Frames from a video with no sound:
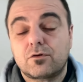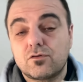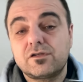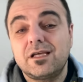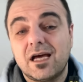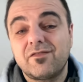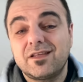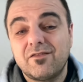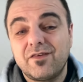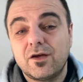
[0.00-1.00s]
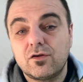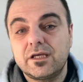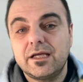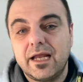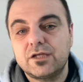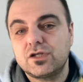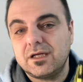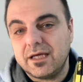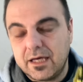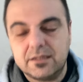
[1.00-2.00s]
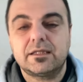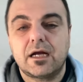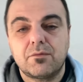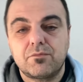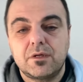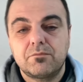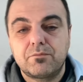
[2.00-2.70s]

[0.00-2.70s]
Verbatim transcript: consigliarvi davvero di leggerli entrambi